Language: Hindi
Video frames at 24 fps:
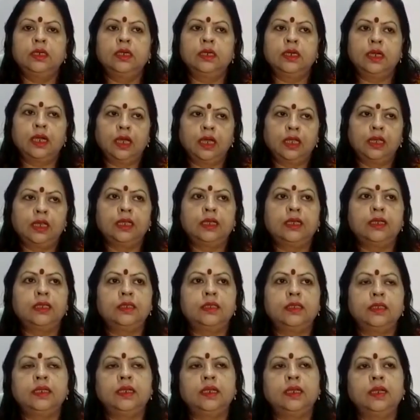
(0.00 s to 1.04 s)
खारे
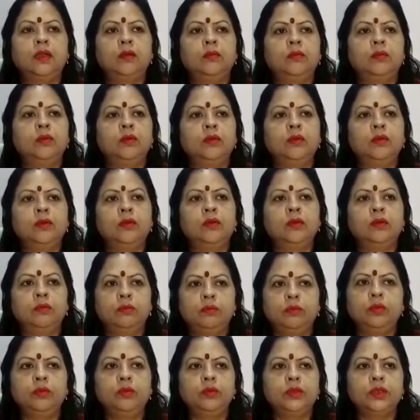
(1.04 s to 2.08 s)
कतरे का मोल
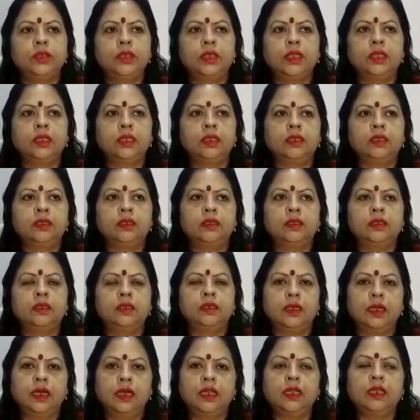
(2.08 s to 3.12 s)
पूछ रहे
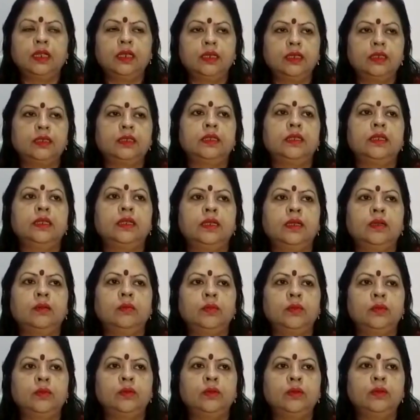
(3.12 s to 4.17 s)
खारे कतरे का
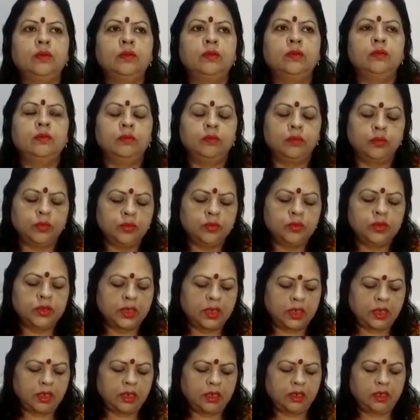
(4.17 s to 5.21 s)
मोल पूछ
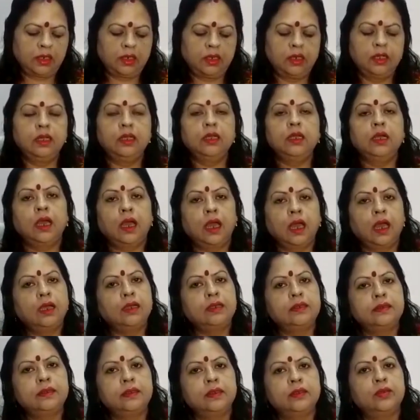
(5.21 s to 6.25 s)
रहे
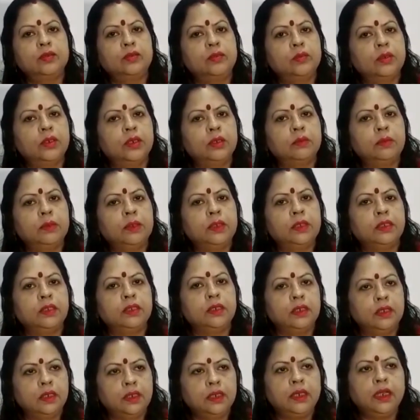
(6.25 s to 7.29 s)
आँख से तुम कभी
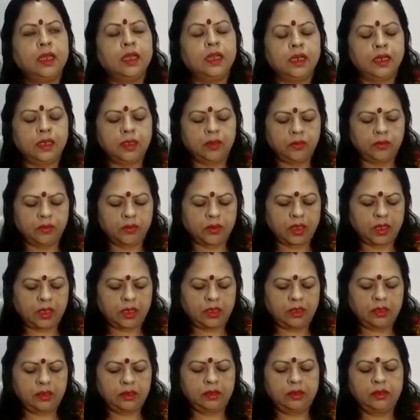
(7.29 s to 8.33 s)
ढले हो क्या
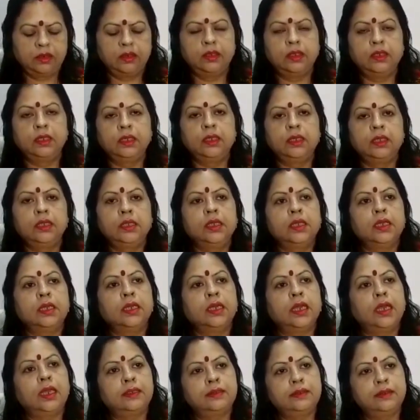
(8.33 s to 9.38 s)

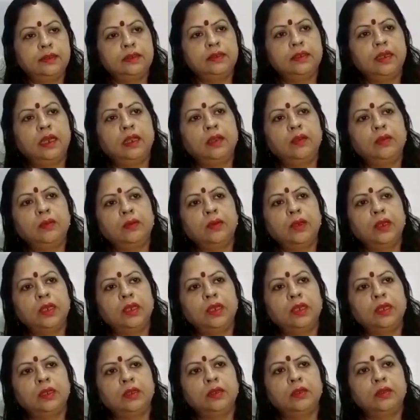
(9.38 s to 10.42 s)
कैसे जानोगे
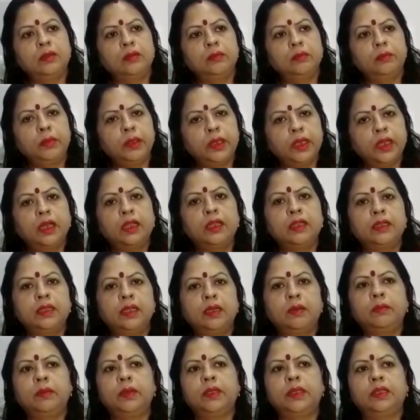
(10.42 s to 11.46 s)

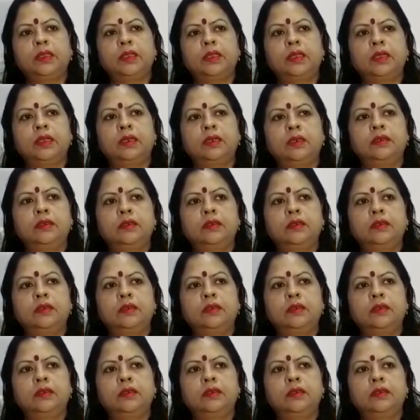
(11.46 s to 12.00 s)
पिघलता पत्थर